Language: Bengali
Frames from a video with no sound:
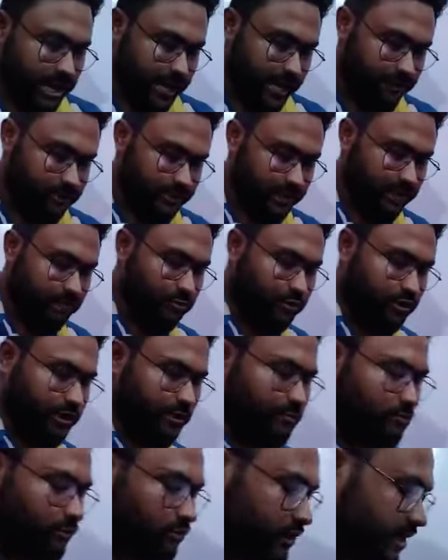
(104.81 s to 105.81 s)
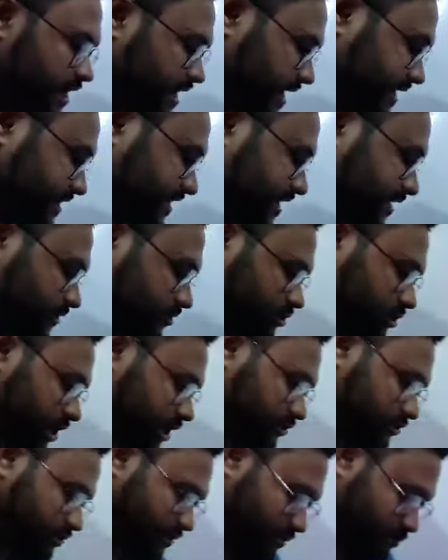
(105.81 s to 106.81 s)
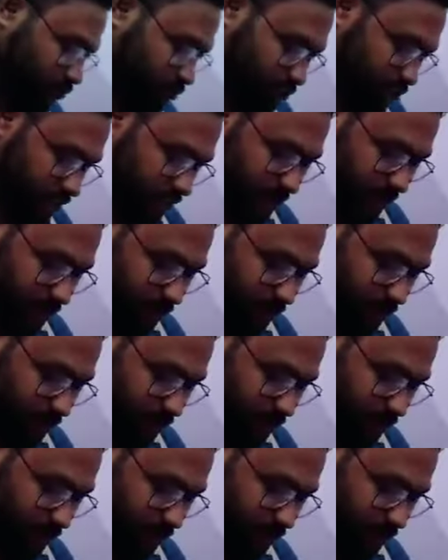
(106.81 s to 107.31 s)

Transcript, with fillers: এখন থেকে প্রতিটা মুহূর্তকে কাজে লাগানো ট্রাই করবো প্রতিটা